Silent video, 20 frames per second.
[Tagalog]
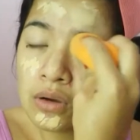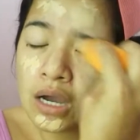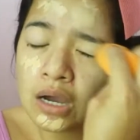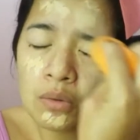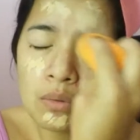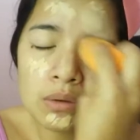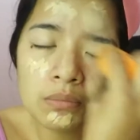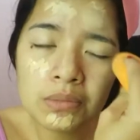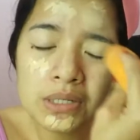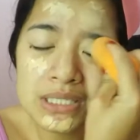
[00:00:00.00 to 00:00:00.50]

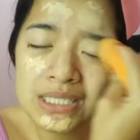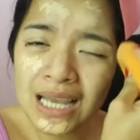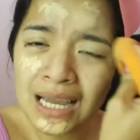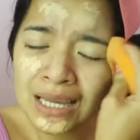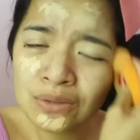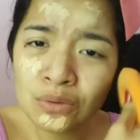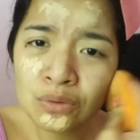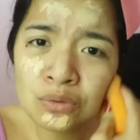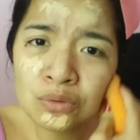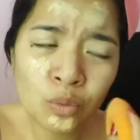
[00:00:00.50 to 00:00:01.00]
Ha, huwag
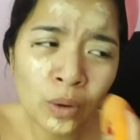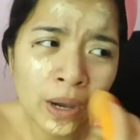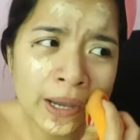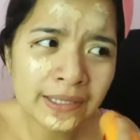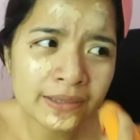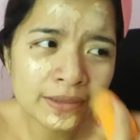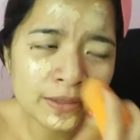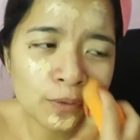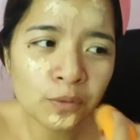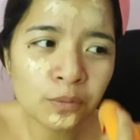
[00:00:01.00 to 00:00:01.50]
masyadong
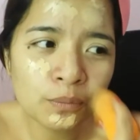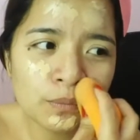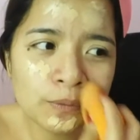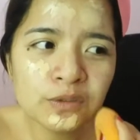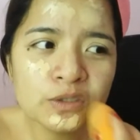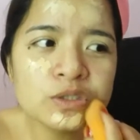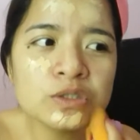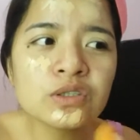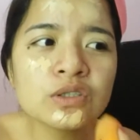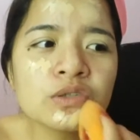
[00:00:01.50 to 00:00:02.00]
white. Naku
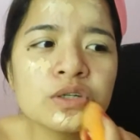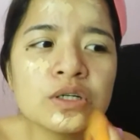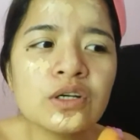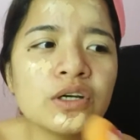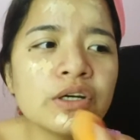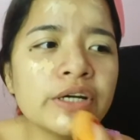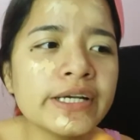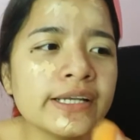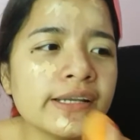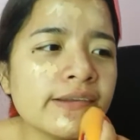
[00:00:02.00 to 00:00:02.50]
po, Diyos ko
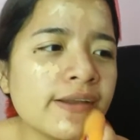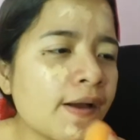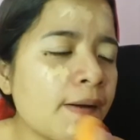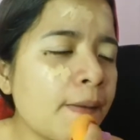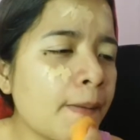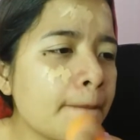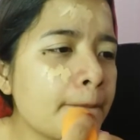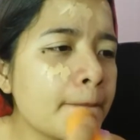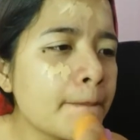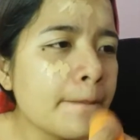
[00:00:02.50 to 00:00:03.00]
Lord
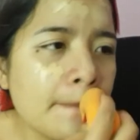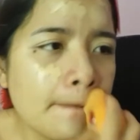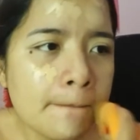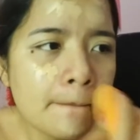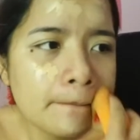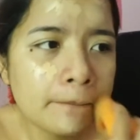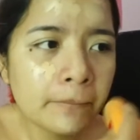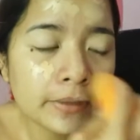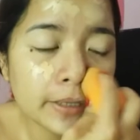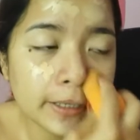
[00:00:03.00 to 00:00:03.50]

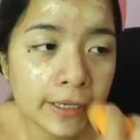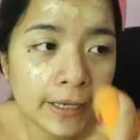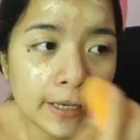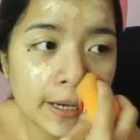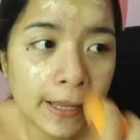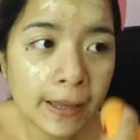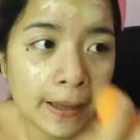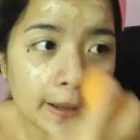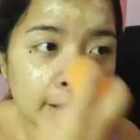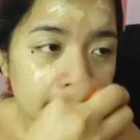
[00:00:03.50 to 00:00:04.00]

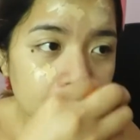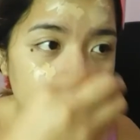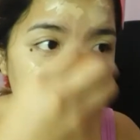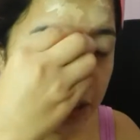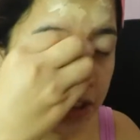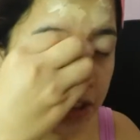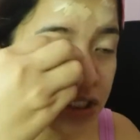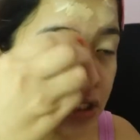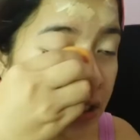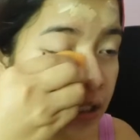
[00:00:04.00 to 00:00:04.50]
kailangan
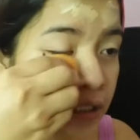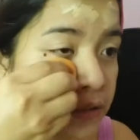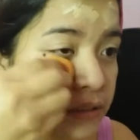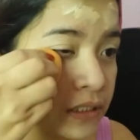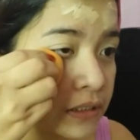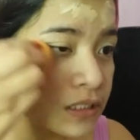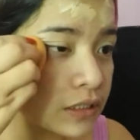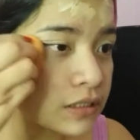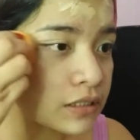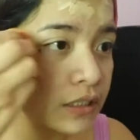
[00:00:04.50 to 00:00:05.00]
match lang
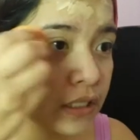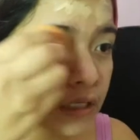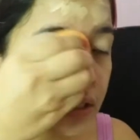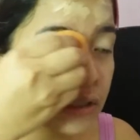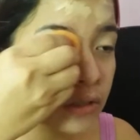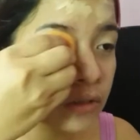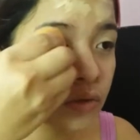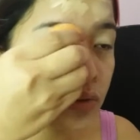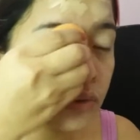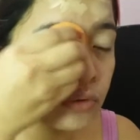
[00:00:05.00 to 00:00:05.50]
siya sa
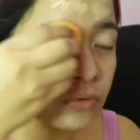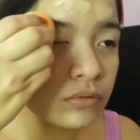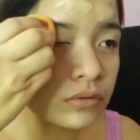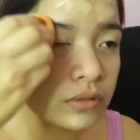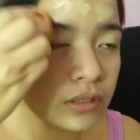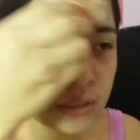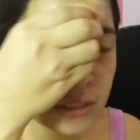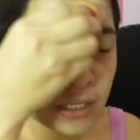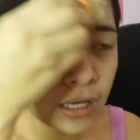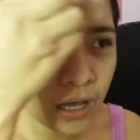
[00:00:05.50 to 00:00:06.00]
skin nyo.
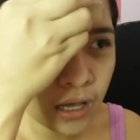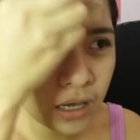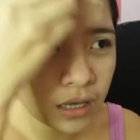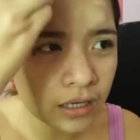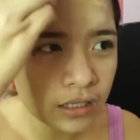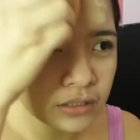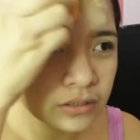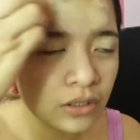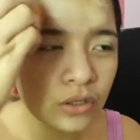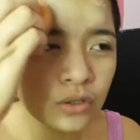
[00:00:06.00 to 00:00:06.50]
Hindi
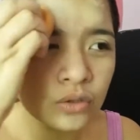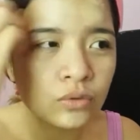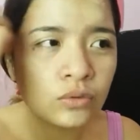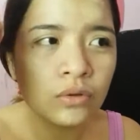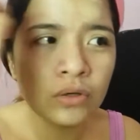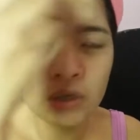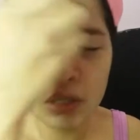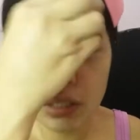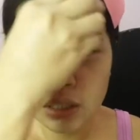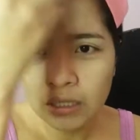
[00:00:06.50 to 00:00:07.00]
nakakaganda yung
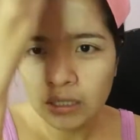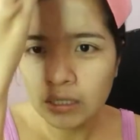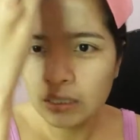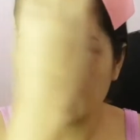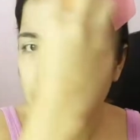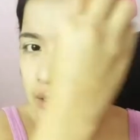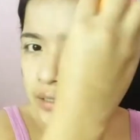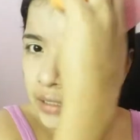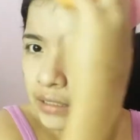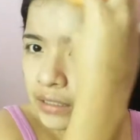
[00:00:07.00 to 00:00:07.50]

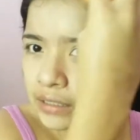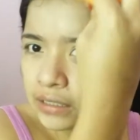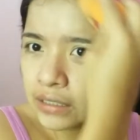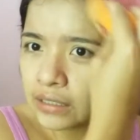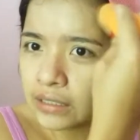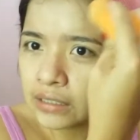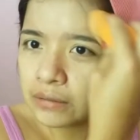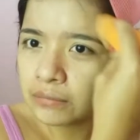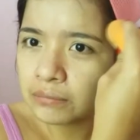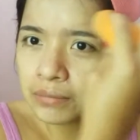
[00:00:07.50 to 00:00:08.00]

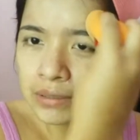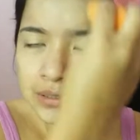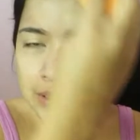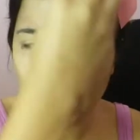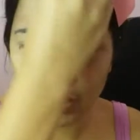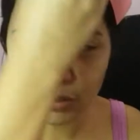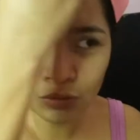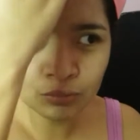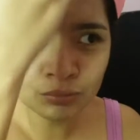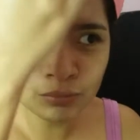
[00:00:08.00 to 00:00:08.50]
hindi
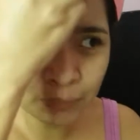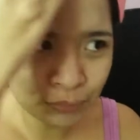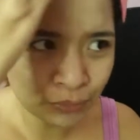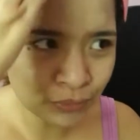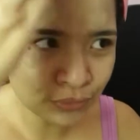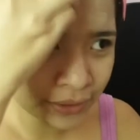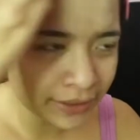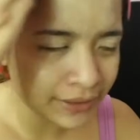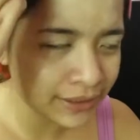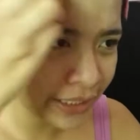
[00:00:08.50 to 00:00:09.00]
masyadong
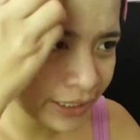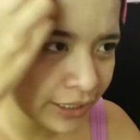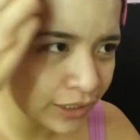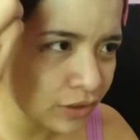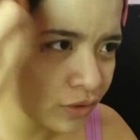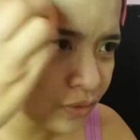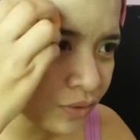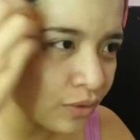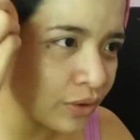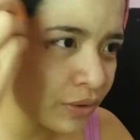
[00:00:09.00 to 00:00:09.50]
maputi sa
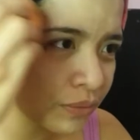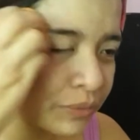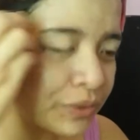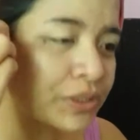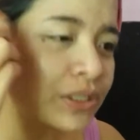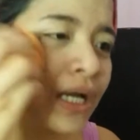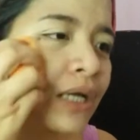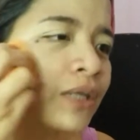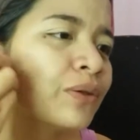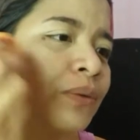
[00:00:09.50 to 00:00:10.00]
inyo or
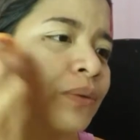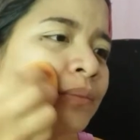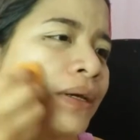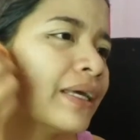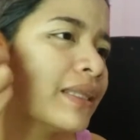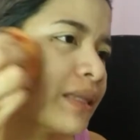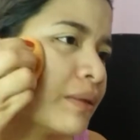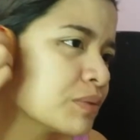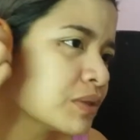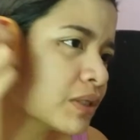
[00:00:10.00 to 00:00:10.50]
masyadong
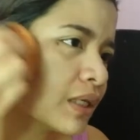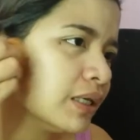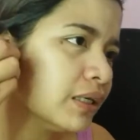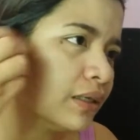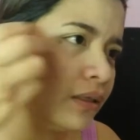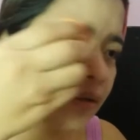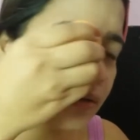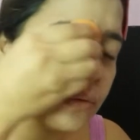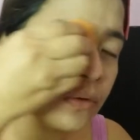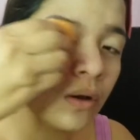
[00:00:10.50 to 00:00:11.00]
maitim sa
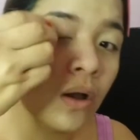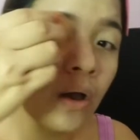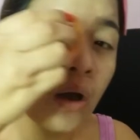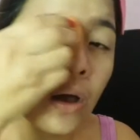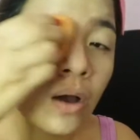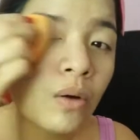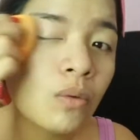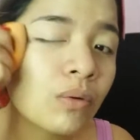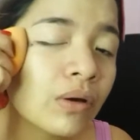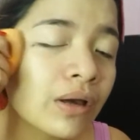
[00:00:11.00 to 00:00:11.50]
inyo.
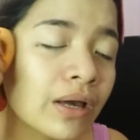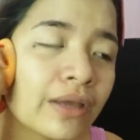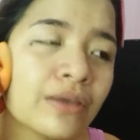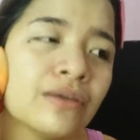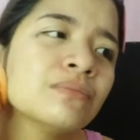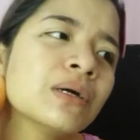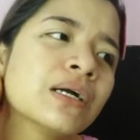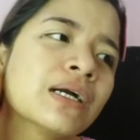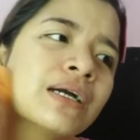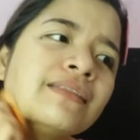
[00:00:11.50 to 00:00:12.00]
Huwag
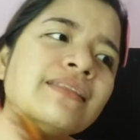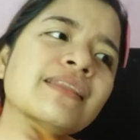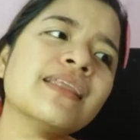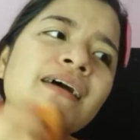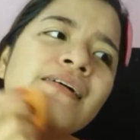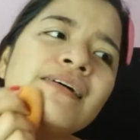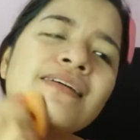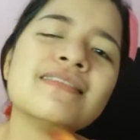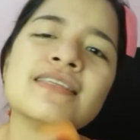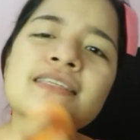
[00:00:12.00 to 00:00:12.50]
kayong
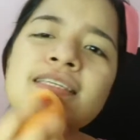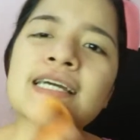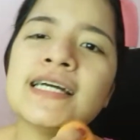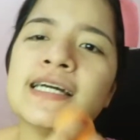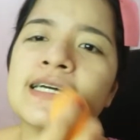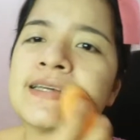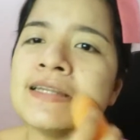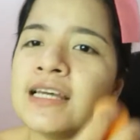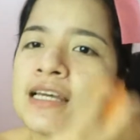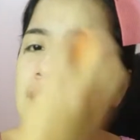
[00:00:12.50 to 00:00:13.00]
magandahan
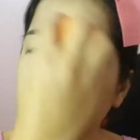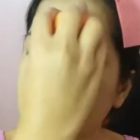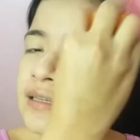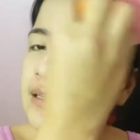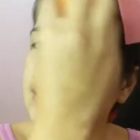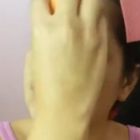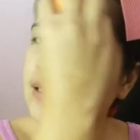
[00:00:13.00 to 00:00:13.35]
dyan.